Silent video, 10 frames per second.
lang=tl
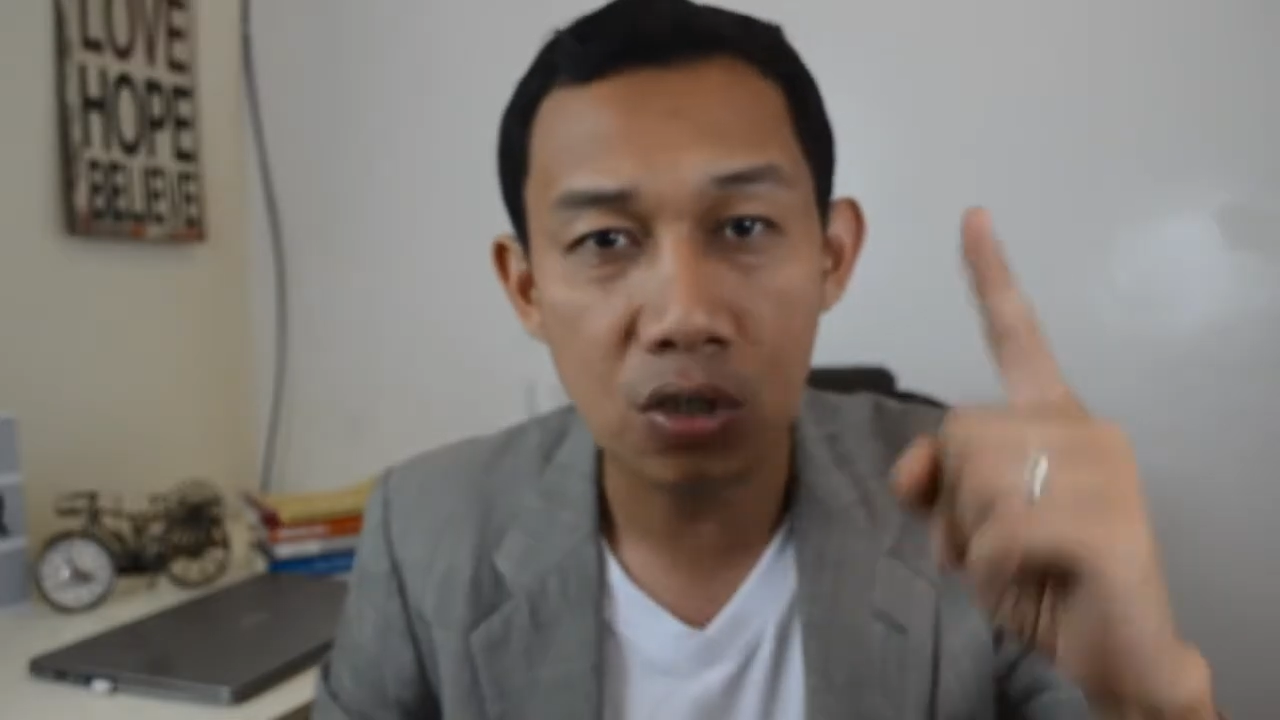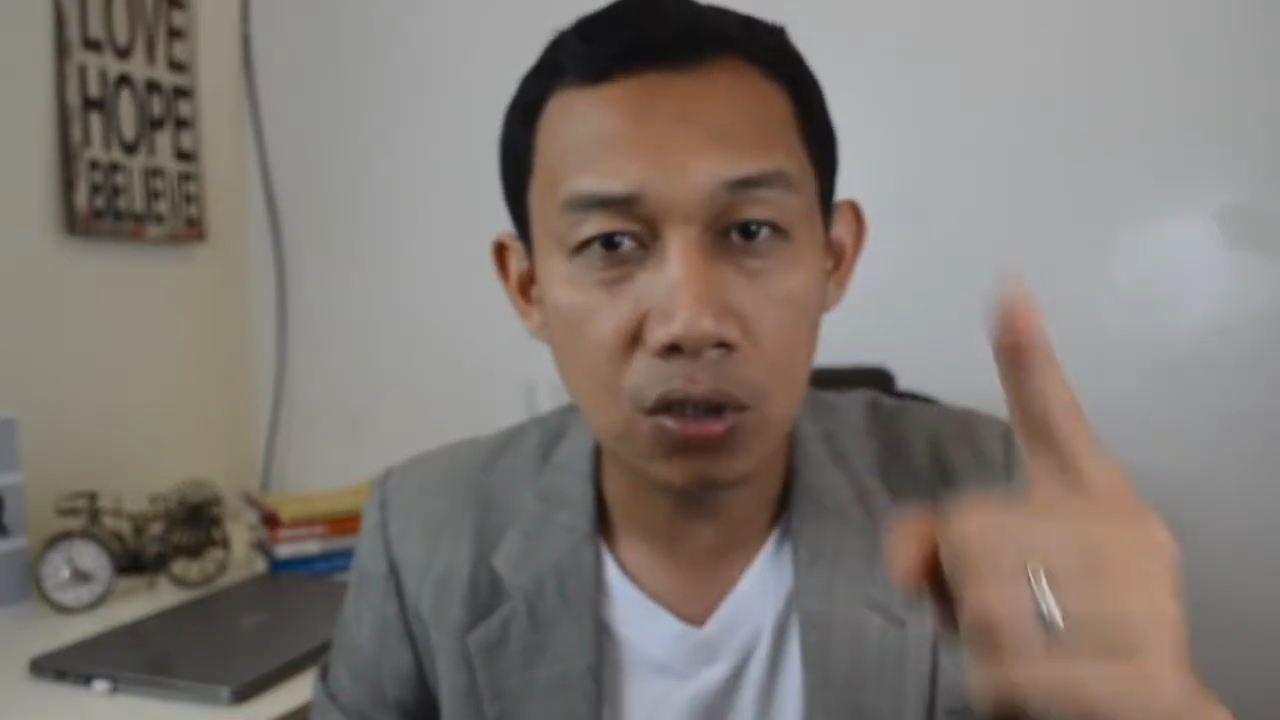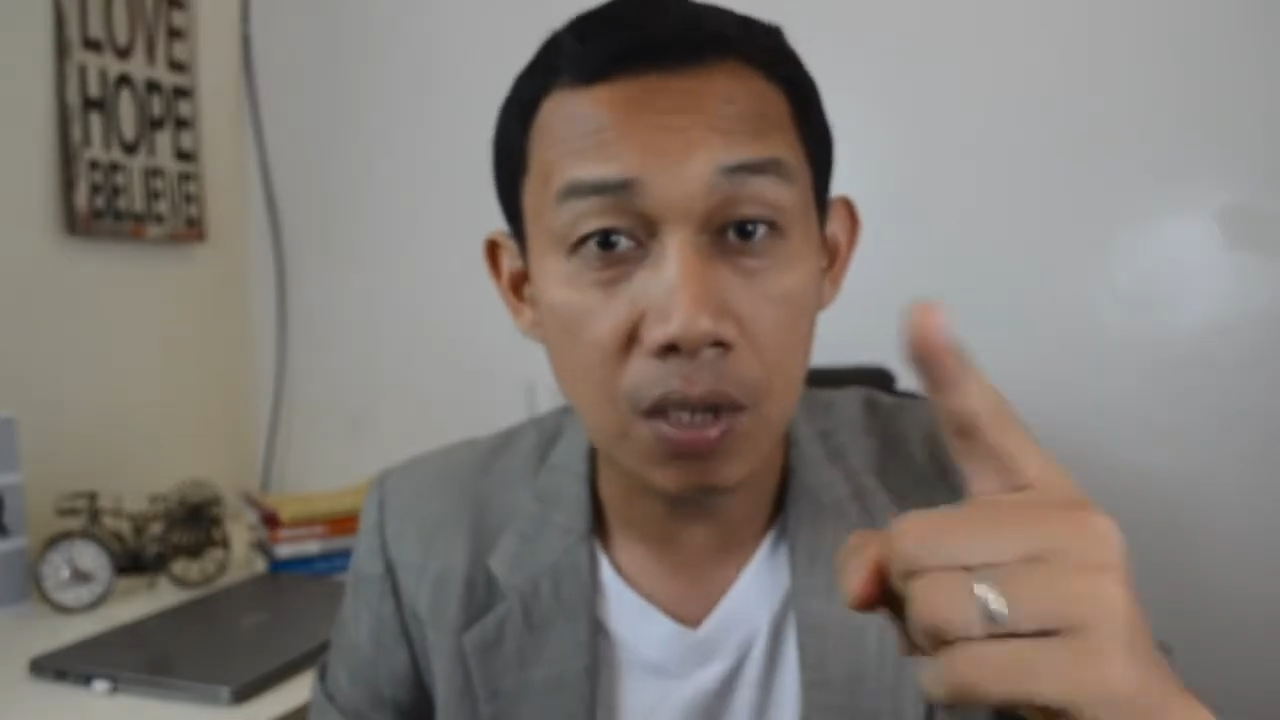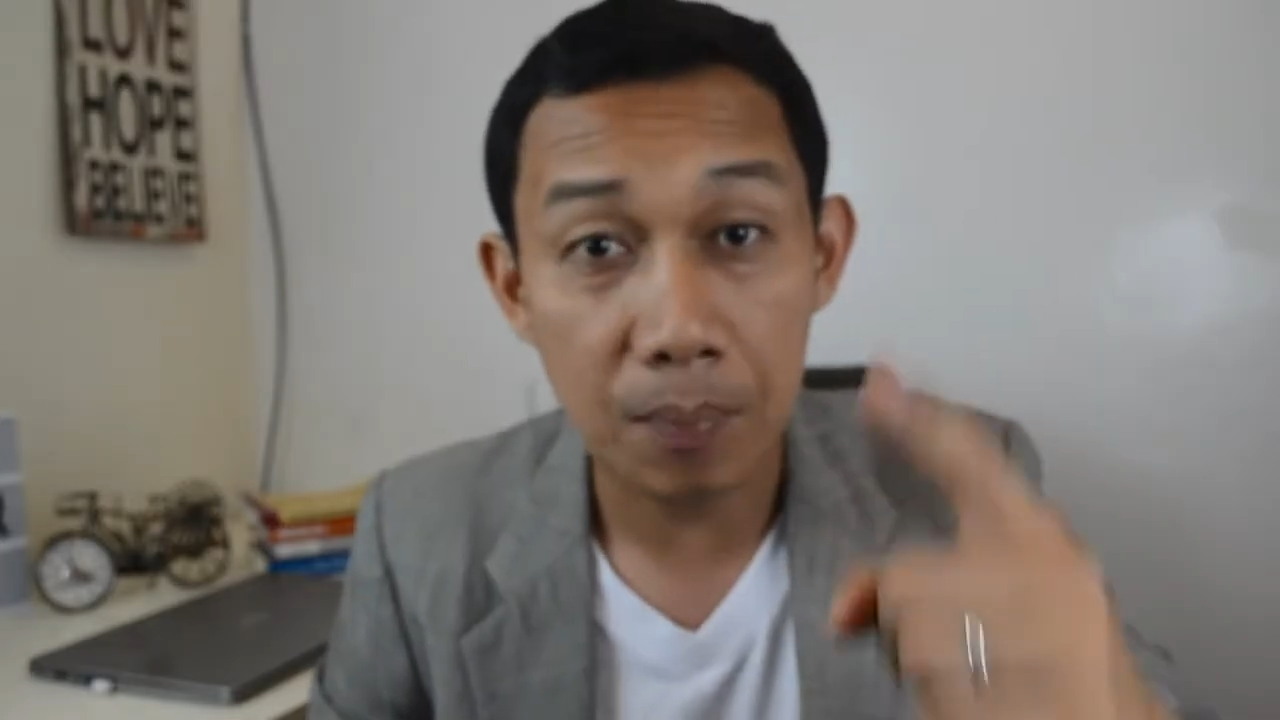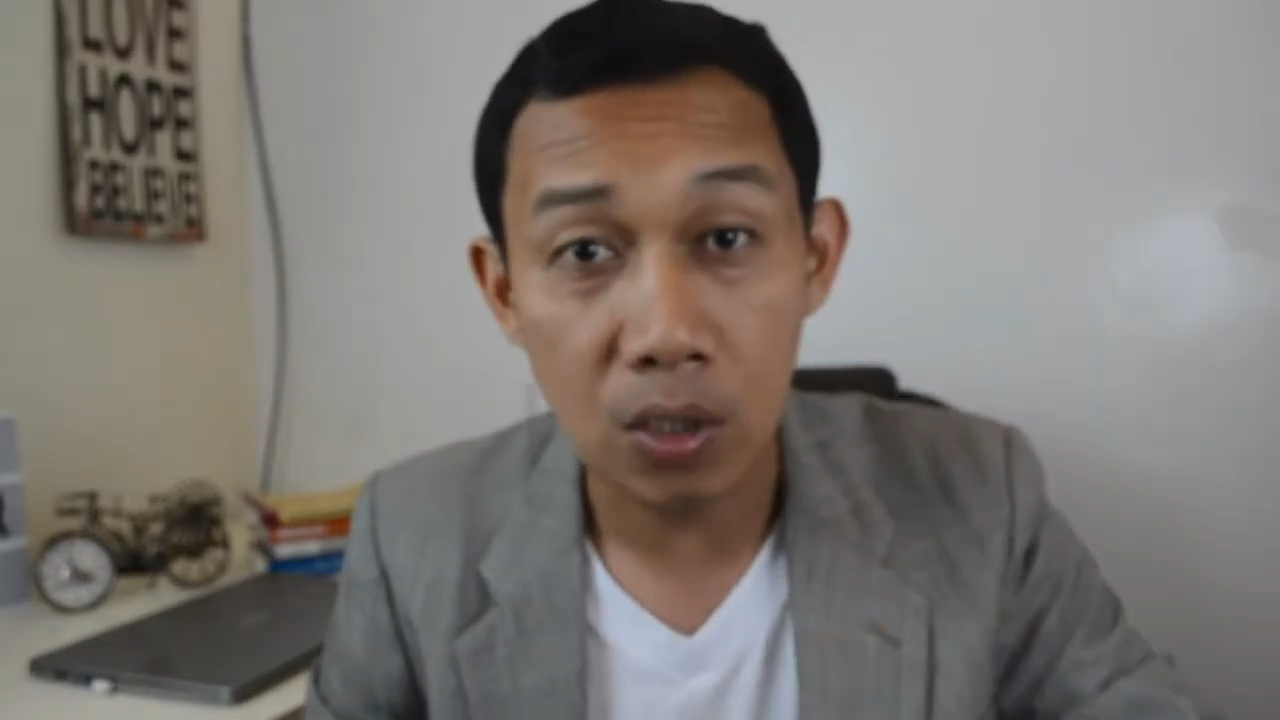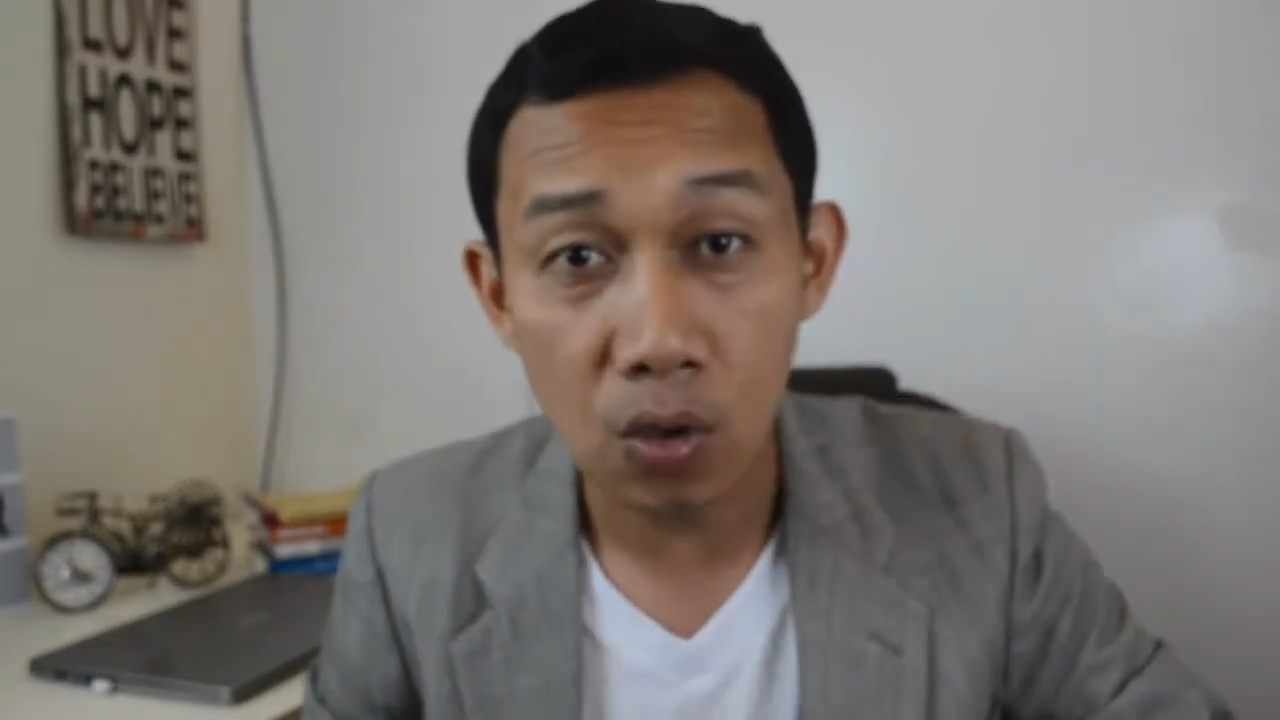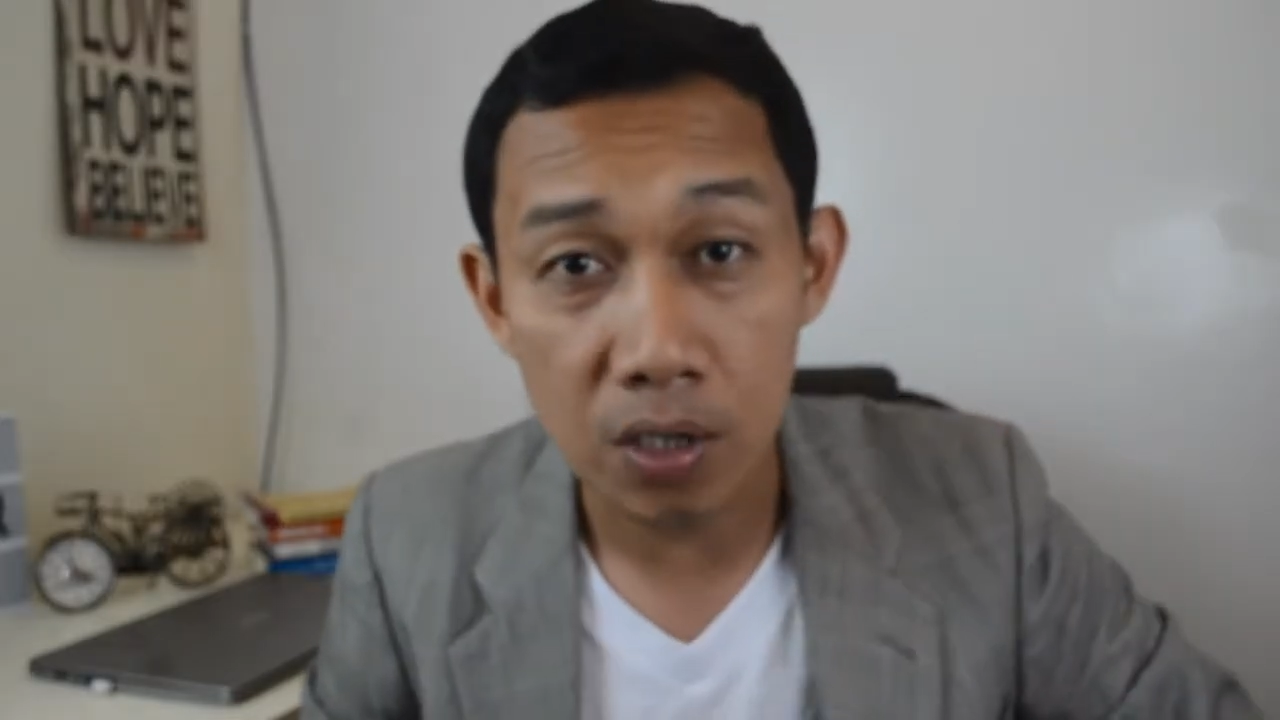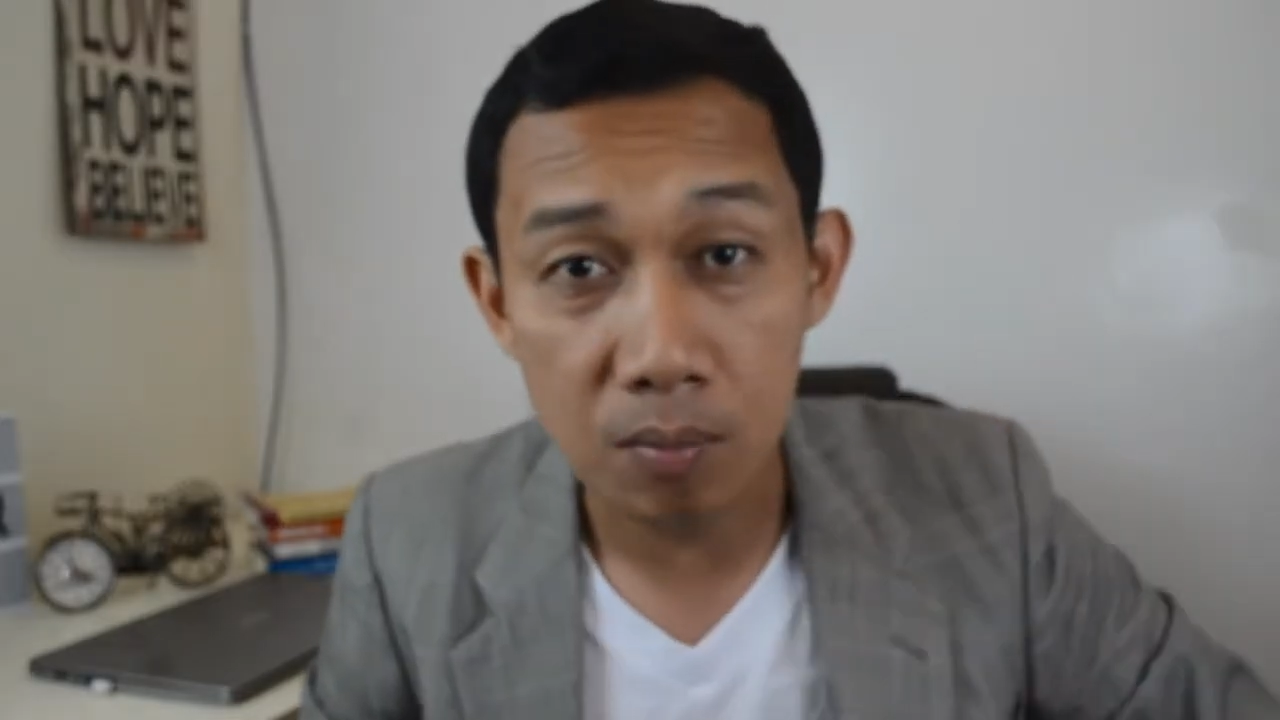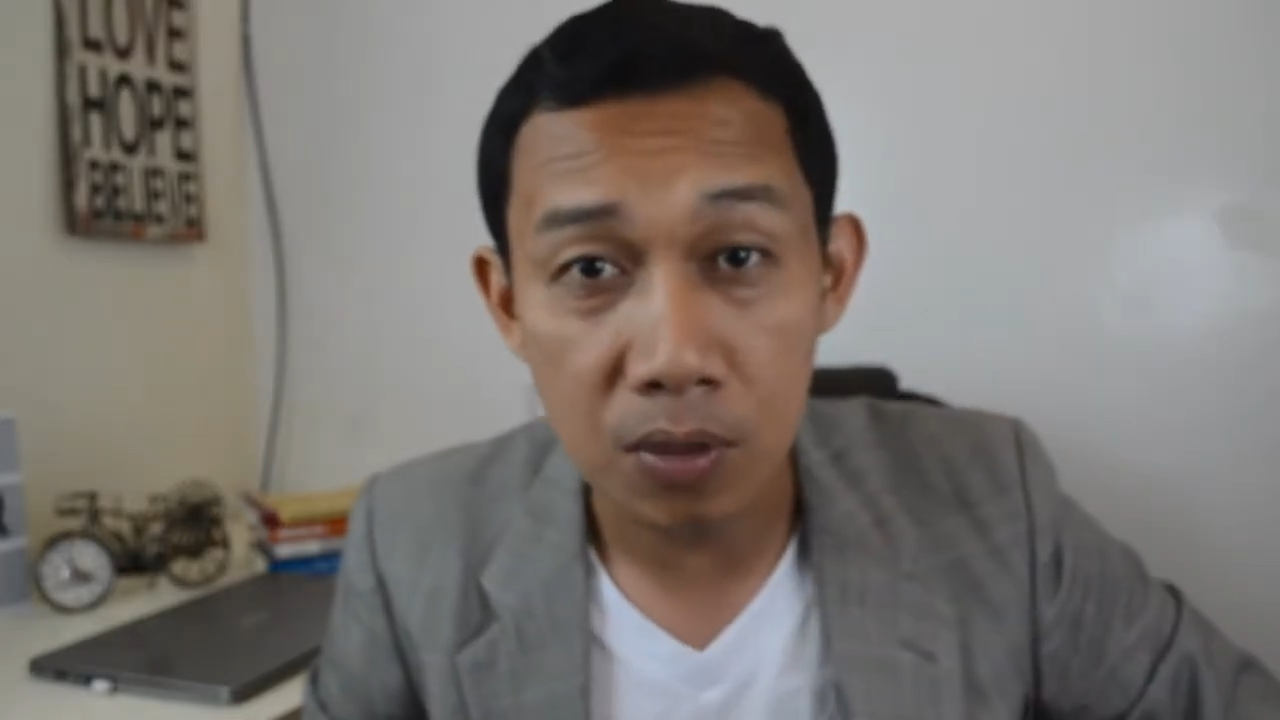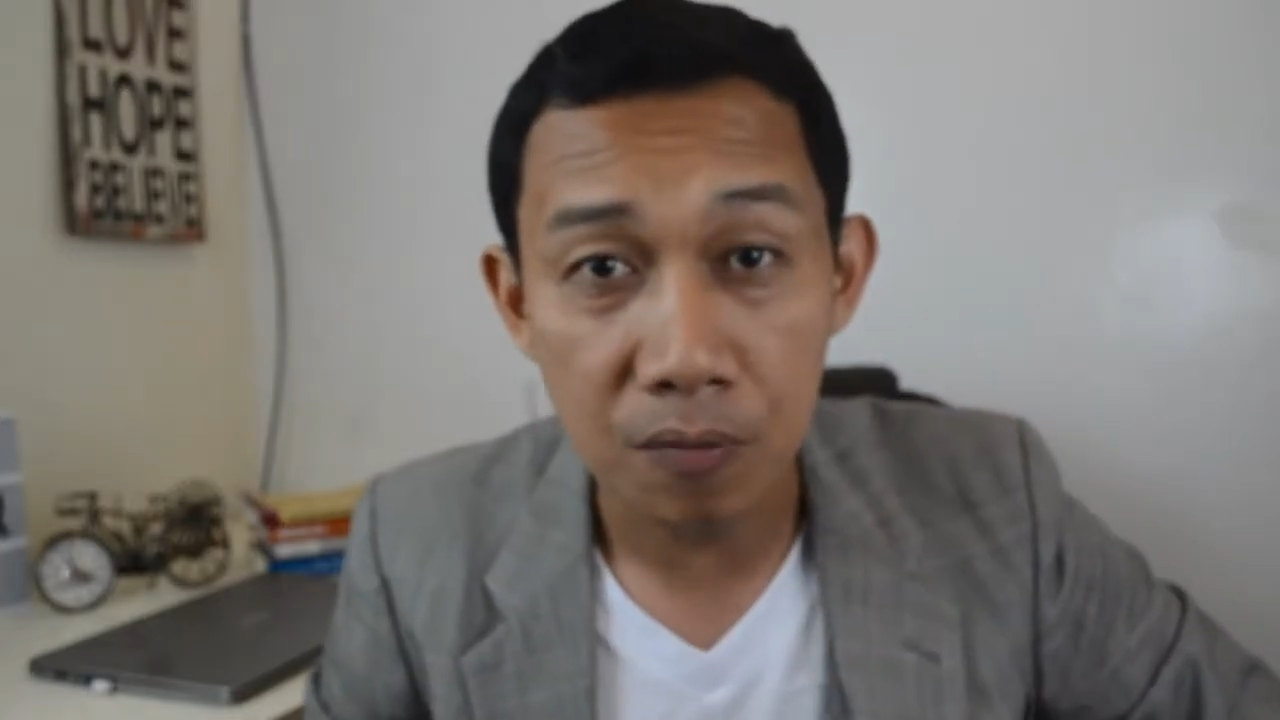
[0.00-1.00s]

sure na panoorin mo